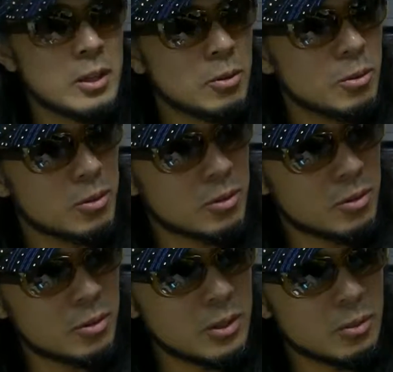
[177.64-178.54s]
有
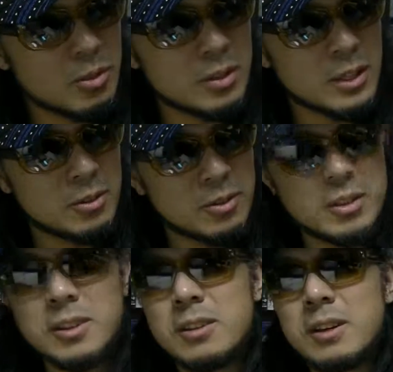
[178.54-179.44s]
数の囲碁指南の
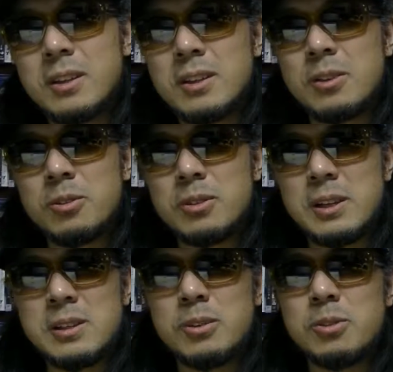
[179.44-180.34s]
シリーズが出てくる
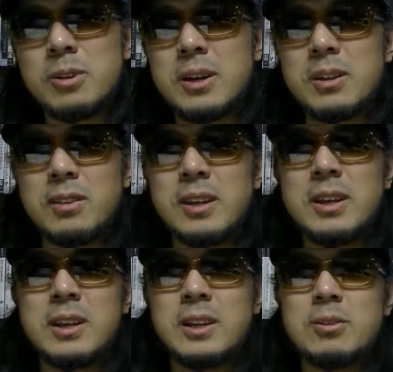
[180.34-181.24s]
できてくるわけですね
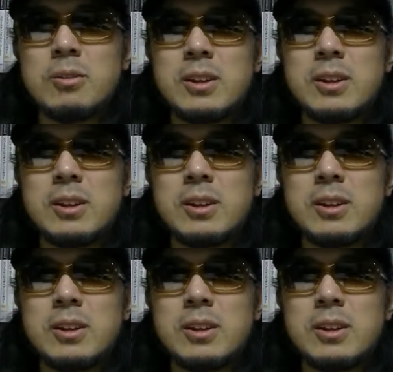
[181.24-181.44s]
以上